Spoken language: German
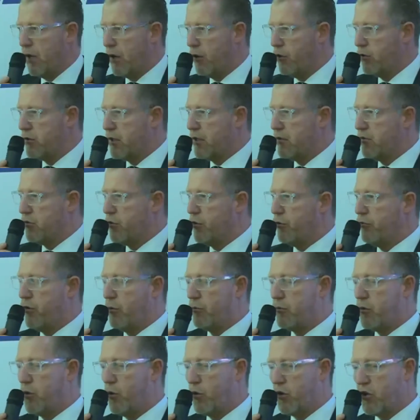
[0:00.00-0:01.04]
auch dann so
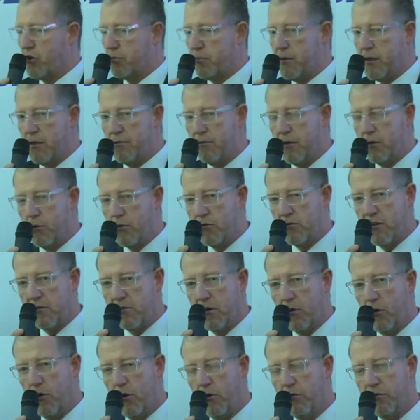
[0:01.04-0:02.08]
vom Tor gespielt, wie uns
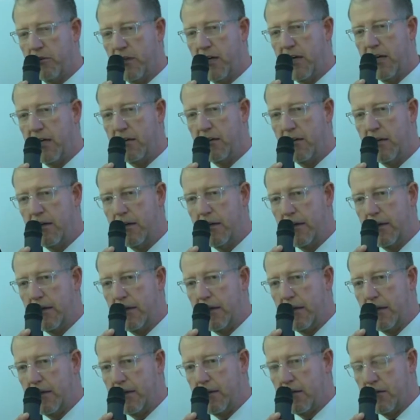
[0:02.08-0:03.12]
das auch oft geht
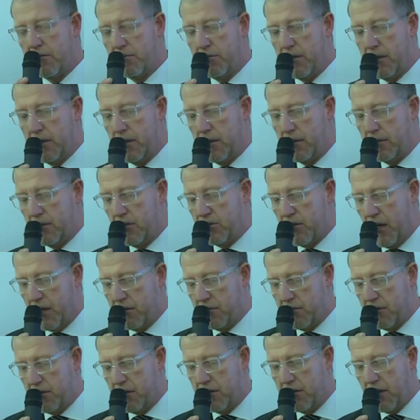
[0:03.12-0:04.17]
dass wir die
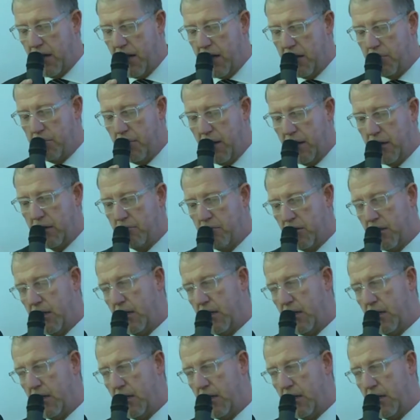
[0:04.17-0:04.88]
Chancen nicht reinmachen.